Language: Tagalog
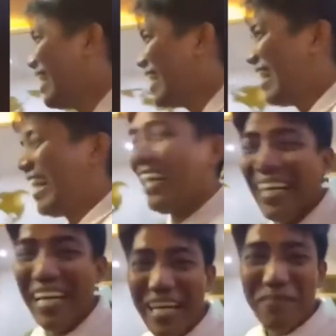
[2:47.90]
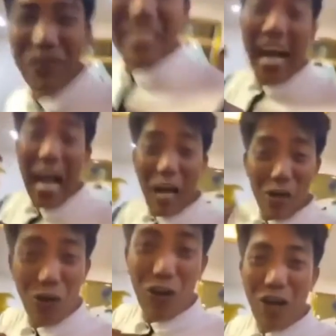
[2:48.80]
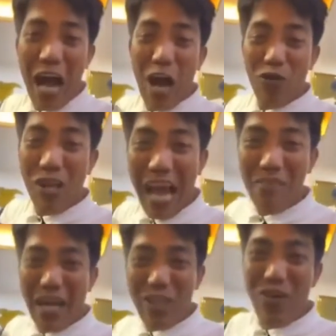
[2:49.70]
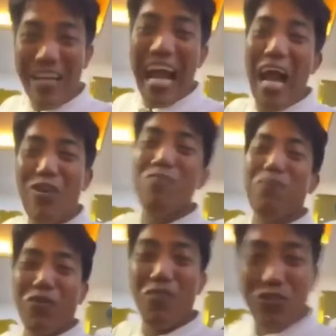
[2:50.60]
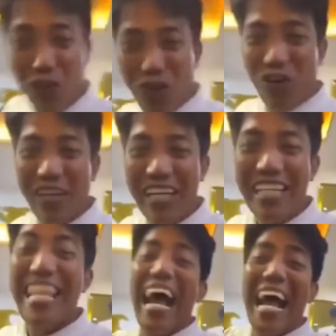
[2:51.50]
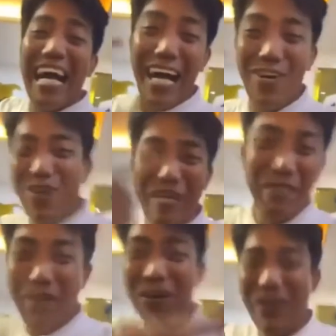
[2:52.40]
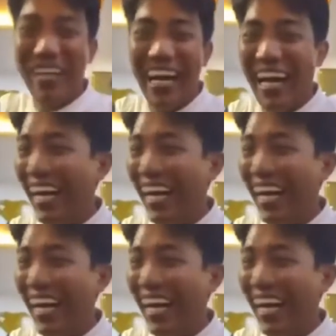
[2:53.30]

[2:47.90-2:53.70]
Ha? Puta, ako, ako lamang yung gagong promotor ng kagaguhan mo. Ha?